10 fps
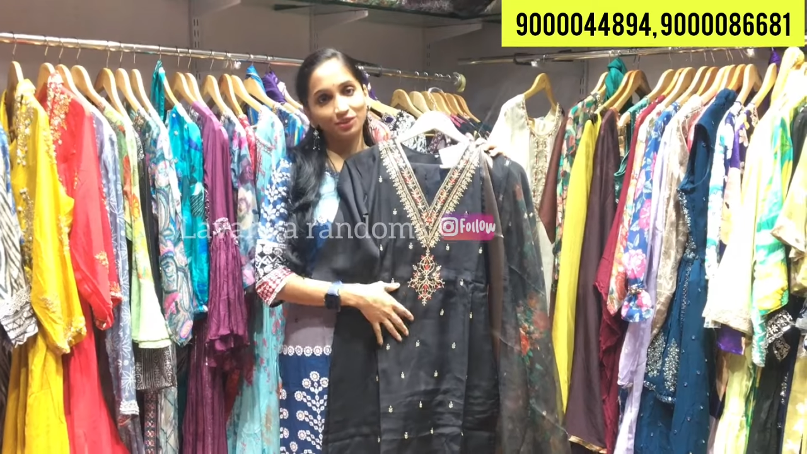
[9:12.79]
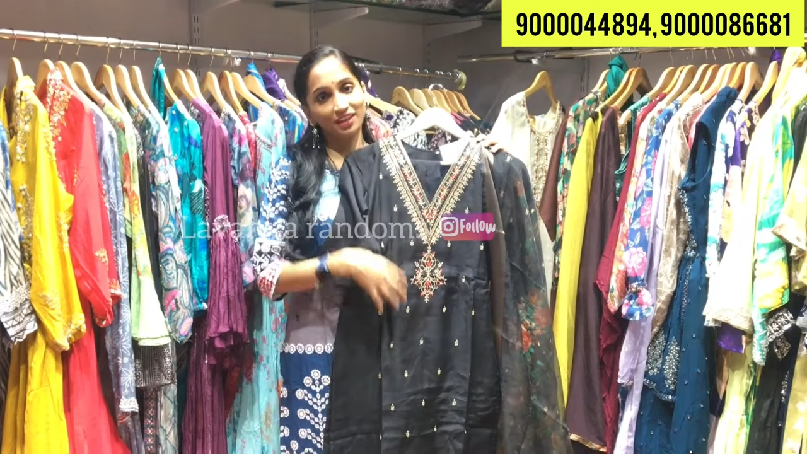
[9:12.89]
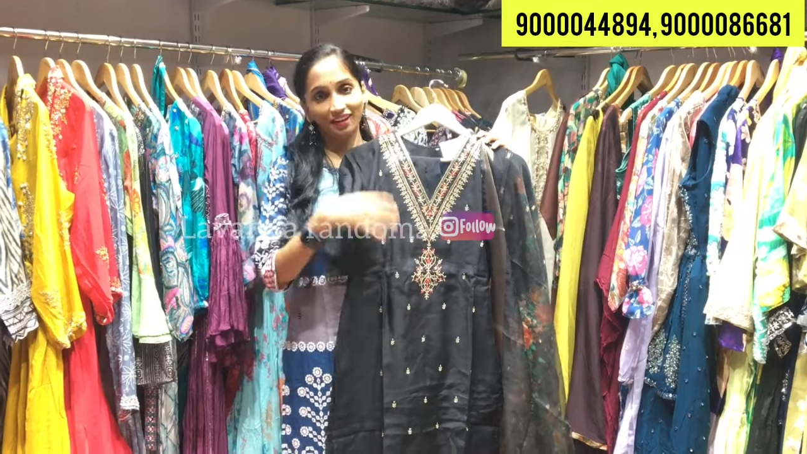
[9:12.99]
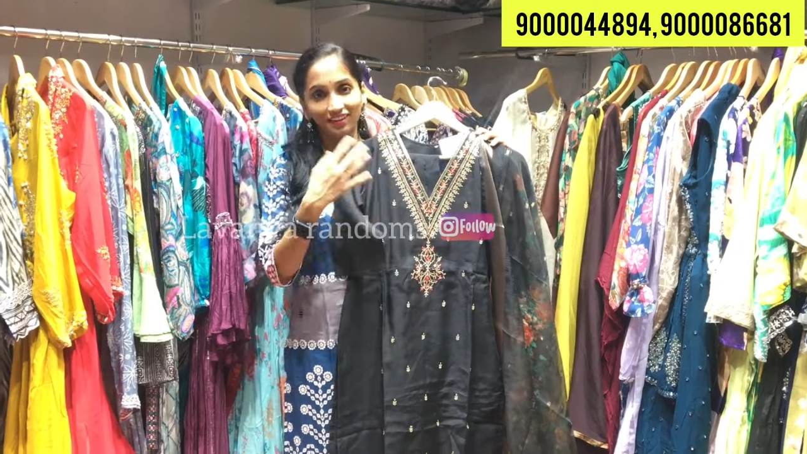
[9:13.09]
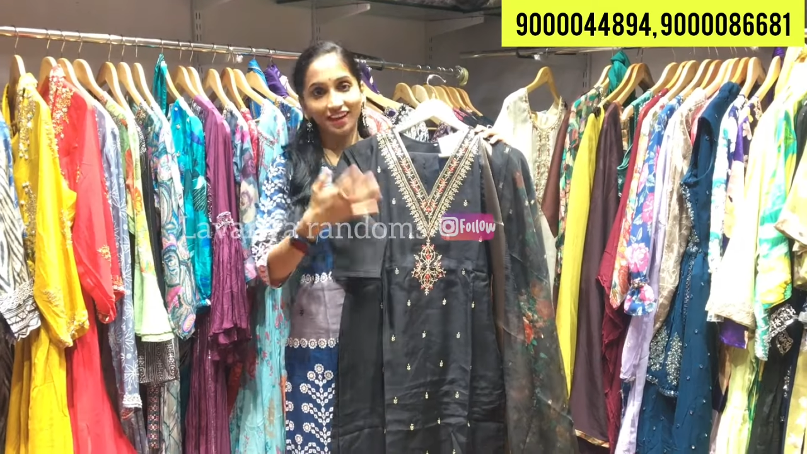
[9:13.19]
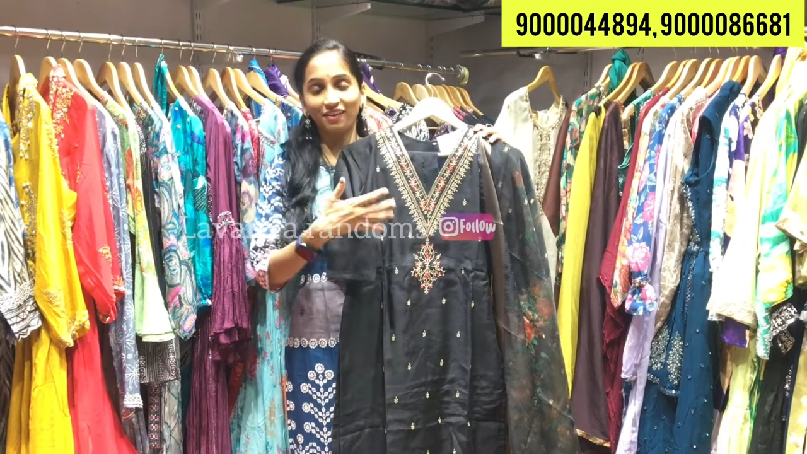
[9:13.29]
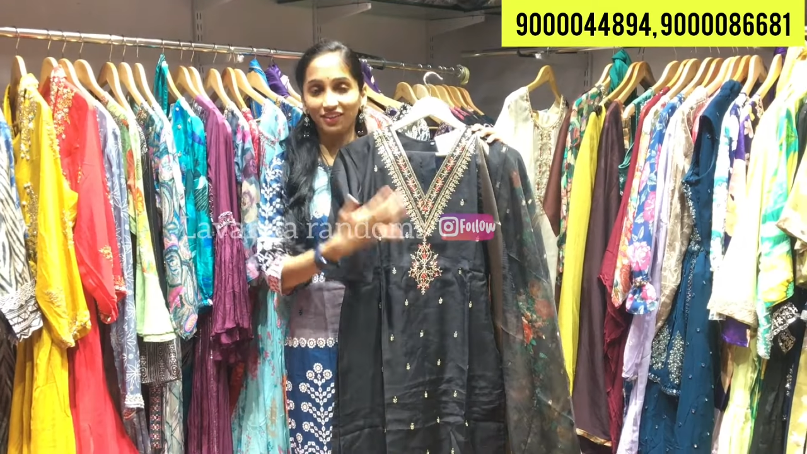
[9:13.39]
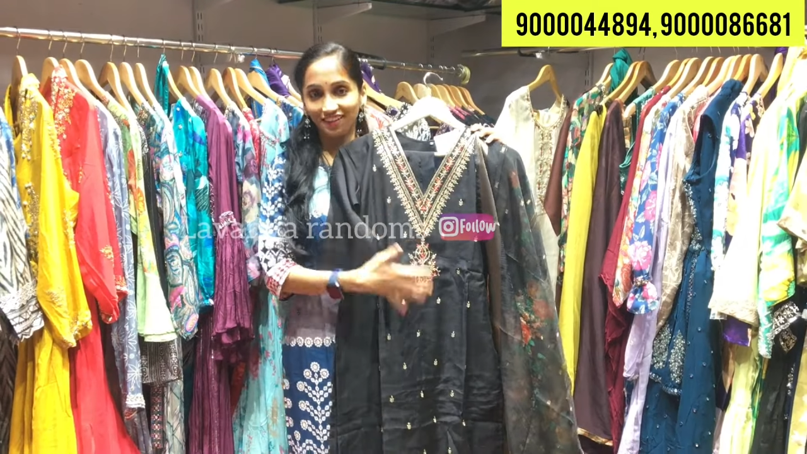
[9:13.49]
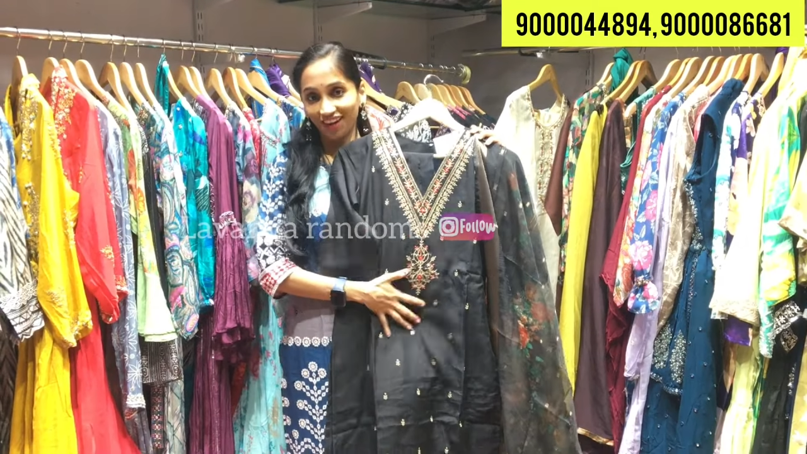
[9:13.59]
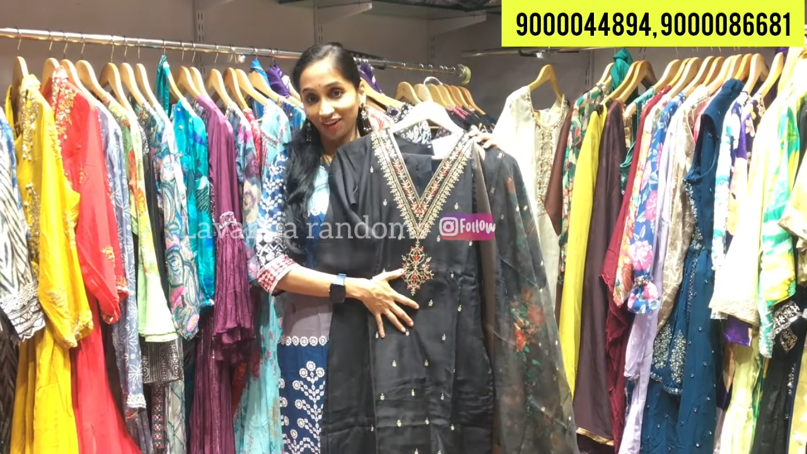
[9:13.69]
ఉంటాయి
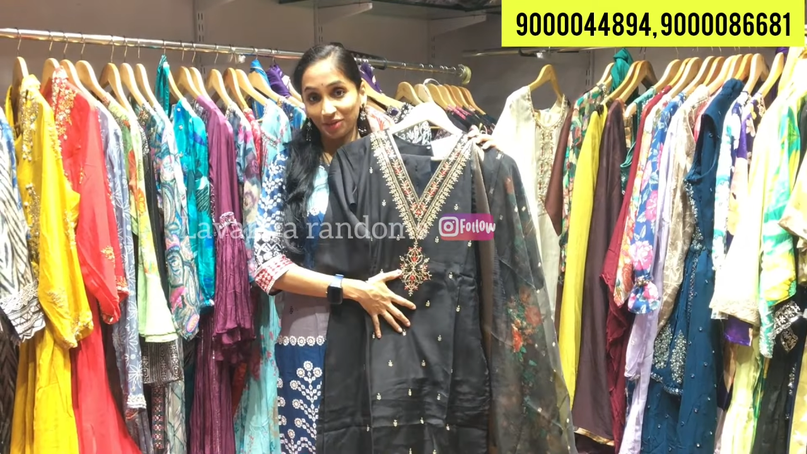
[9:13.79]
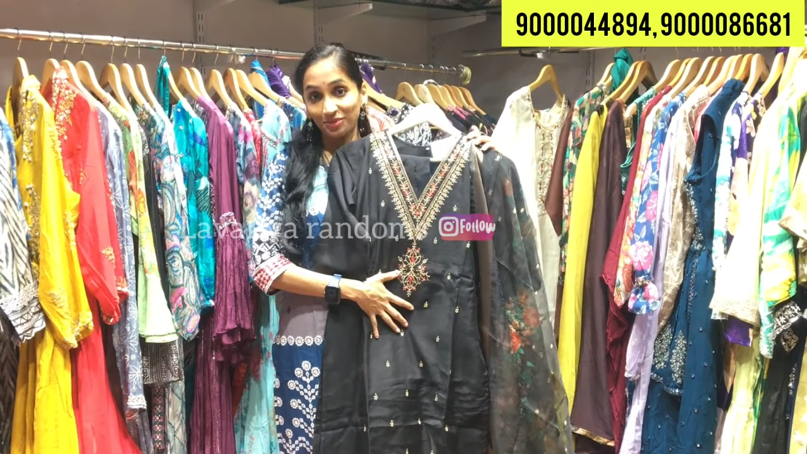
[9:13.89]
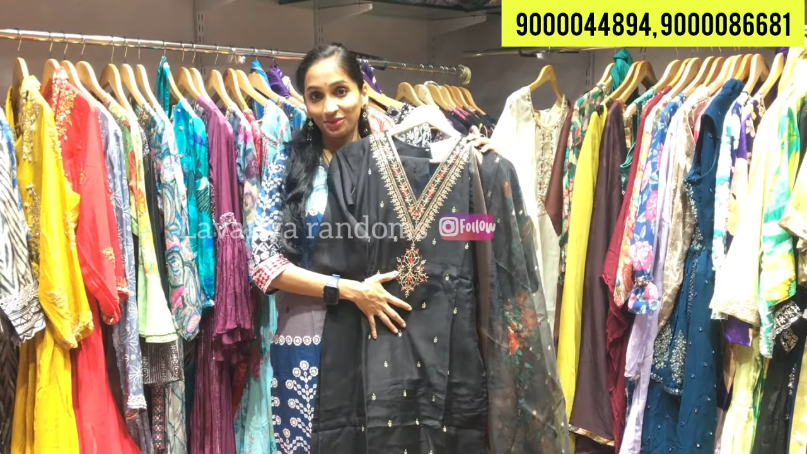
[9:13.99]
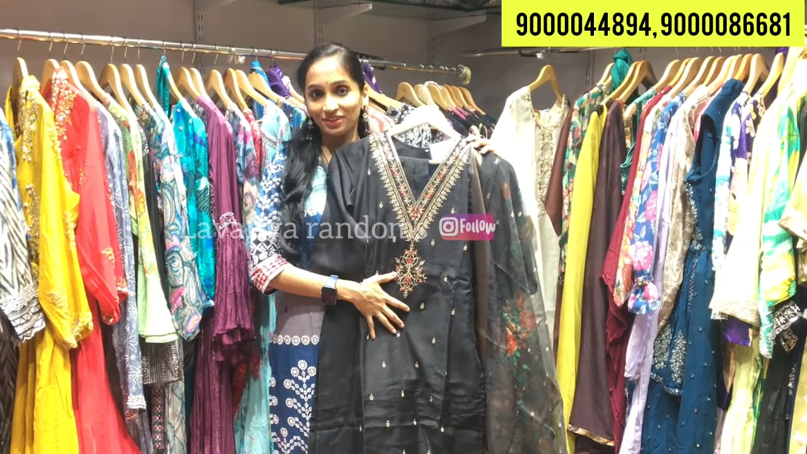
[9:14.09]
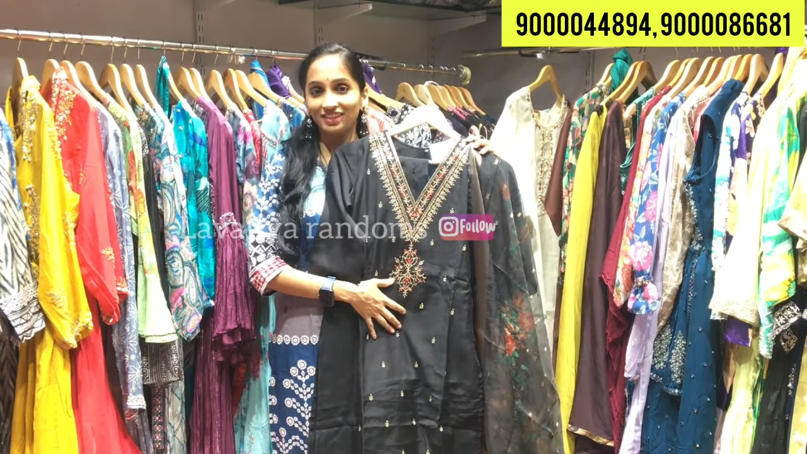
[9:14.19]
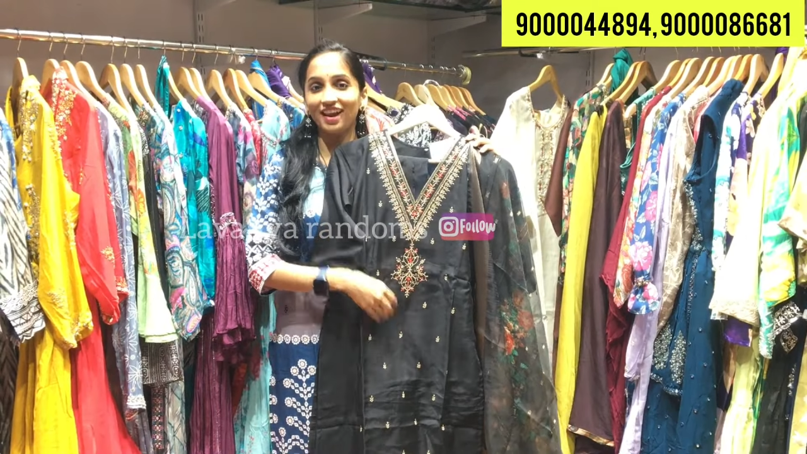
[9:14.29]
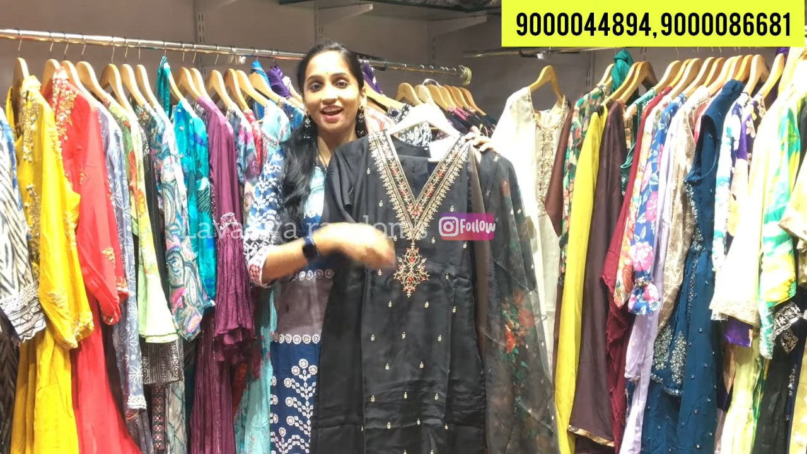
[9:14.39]
లావణ్య రాణం నుంచి